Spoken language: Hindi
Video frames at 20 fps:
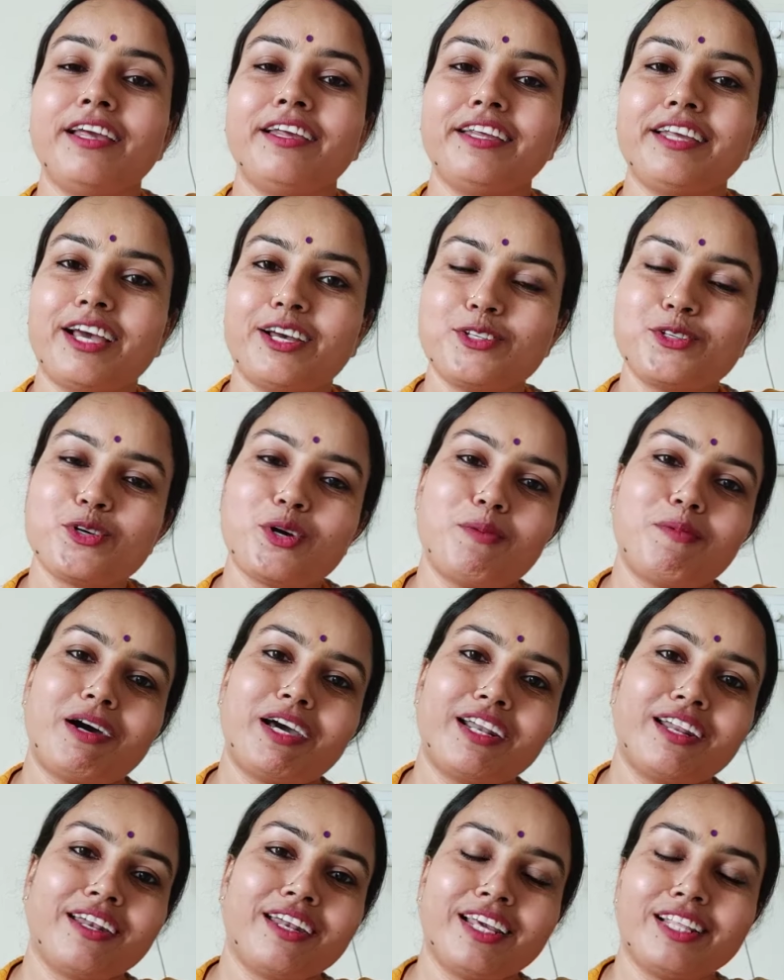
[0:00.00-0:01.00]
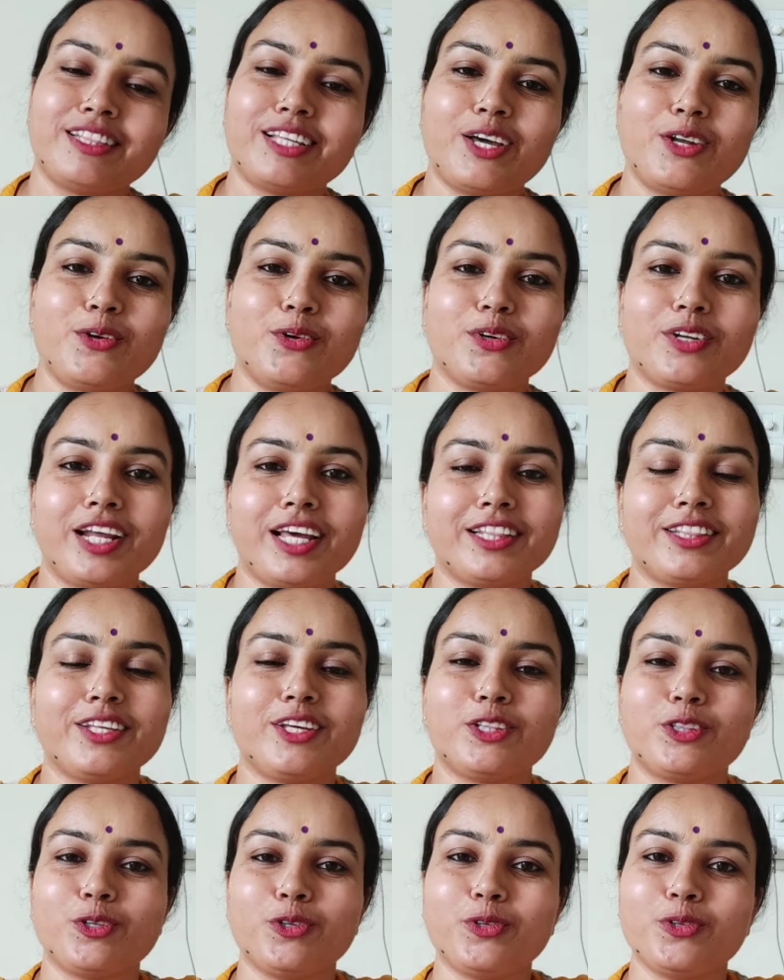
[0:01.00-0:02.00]
या जो हमारे नेता लोग रहते
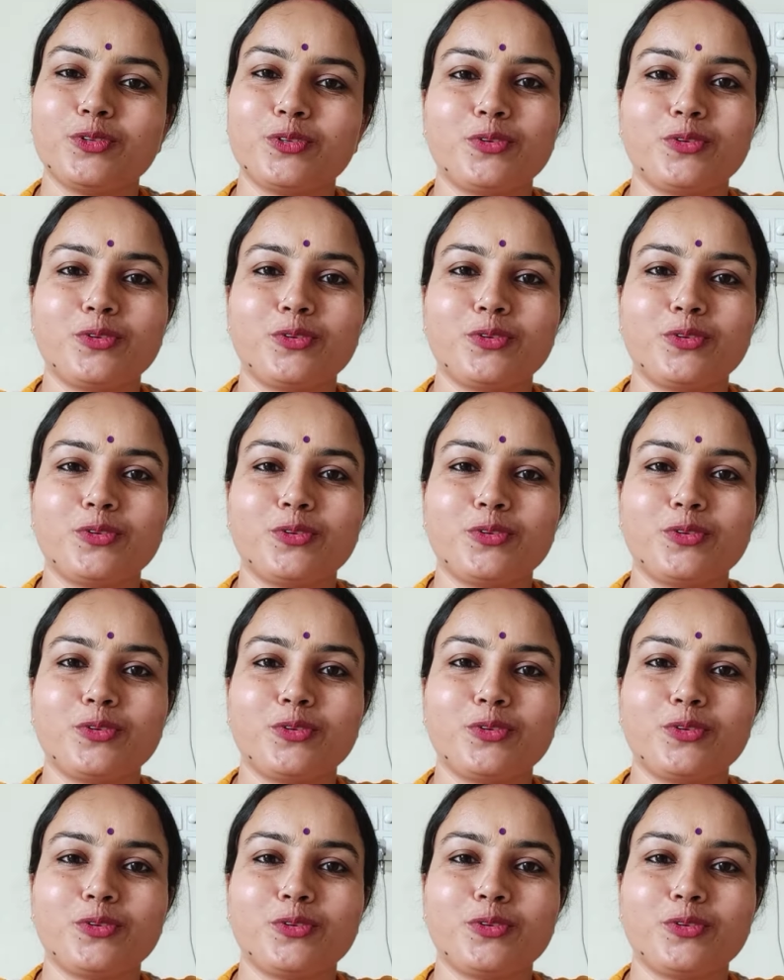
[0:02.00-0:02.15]
हैं तो